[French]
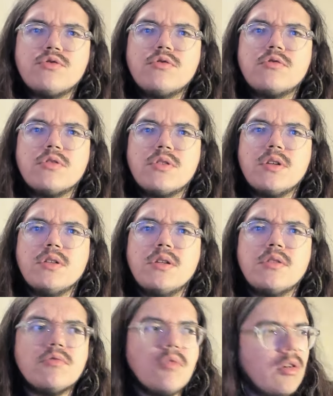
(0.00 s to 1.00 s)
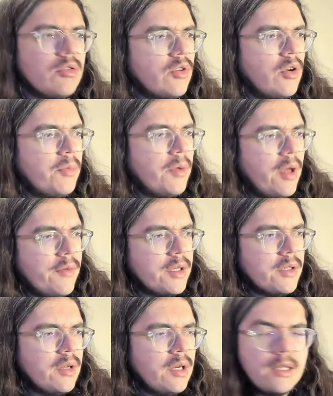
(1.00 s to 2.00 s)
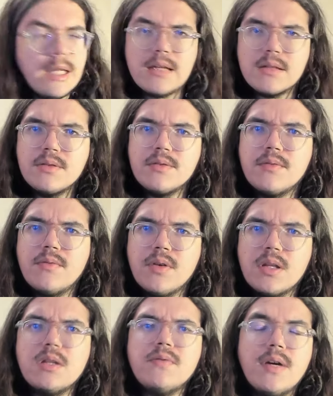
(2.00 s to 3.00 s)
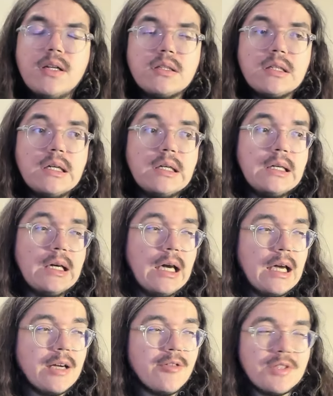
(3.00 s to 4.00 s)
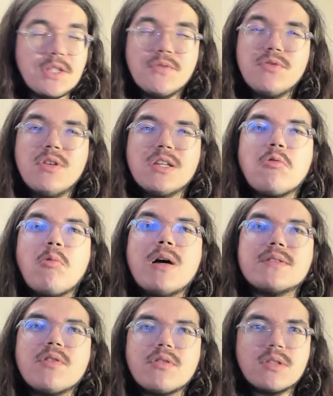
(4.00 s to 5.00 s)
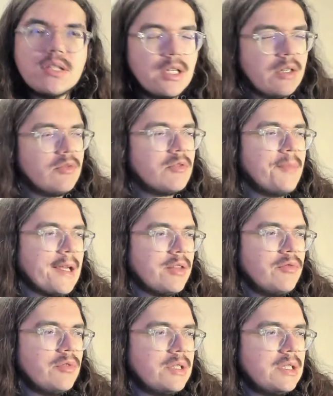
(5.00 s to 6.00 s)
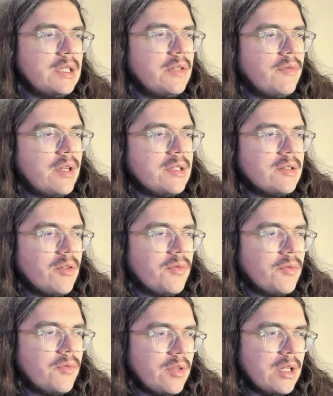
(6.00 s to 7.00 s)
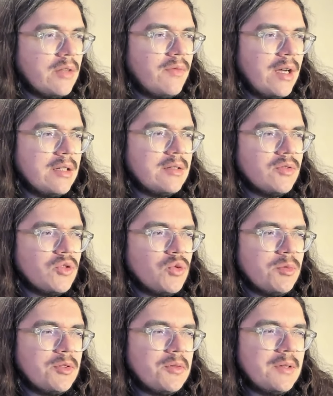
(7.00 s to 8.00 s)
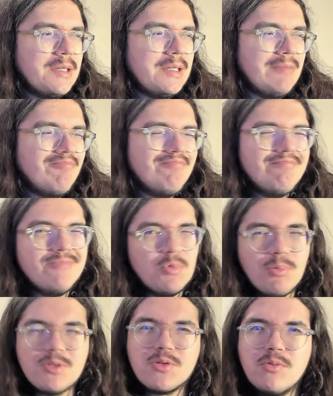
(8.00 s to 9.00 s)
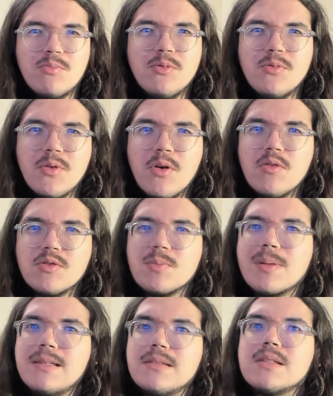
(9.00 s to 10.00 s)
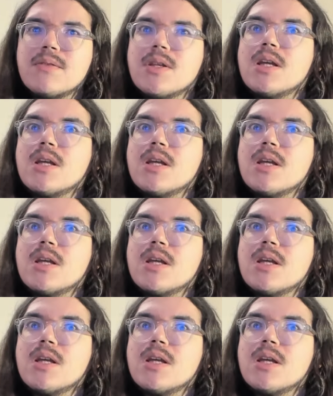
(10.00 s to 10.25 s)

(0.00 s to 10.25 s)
du côté des coureurs top avec Lennart Van Edvelt. Quand j'ai vu les trois sortir, donc McNulty, Vlasov, Van Edvelt, je me suis dit, je pense que le plus fort au sprint, c'est Van